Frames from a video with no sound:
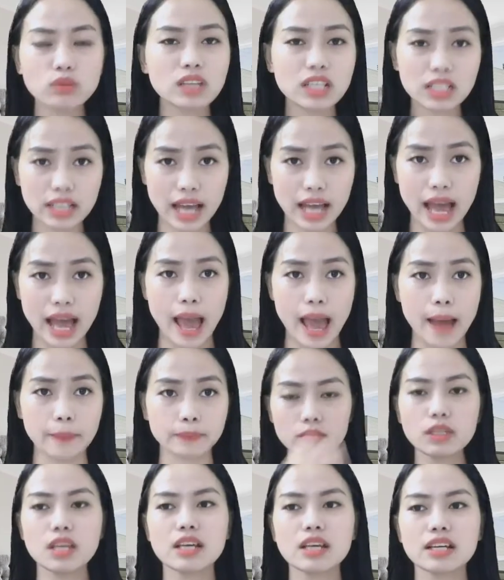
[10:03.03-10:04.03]
tất cả
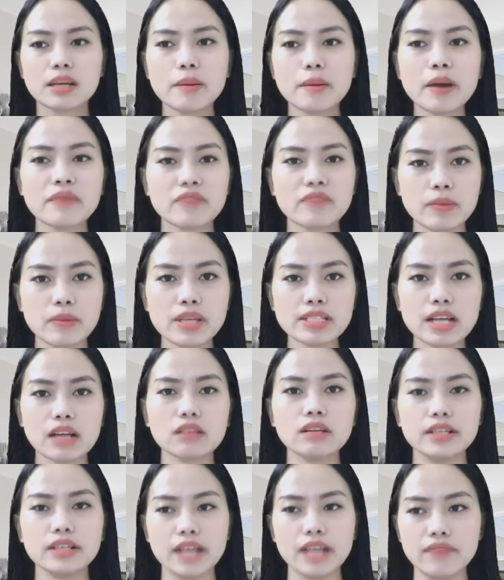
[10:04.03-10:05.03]
các bạn phải biết
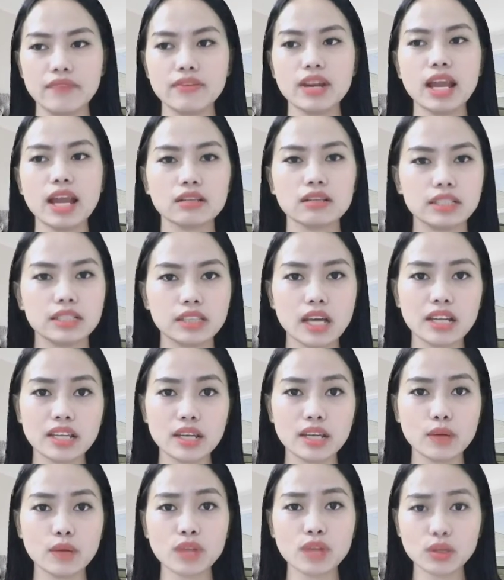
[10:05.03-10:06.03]
rằng người đấy vẫn là người thân
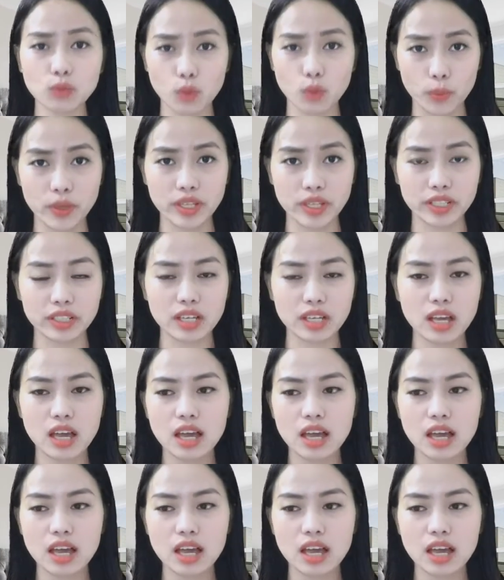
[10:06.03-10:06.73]
yêu nhất của mình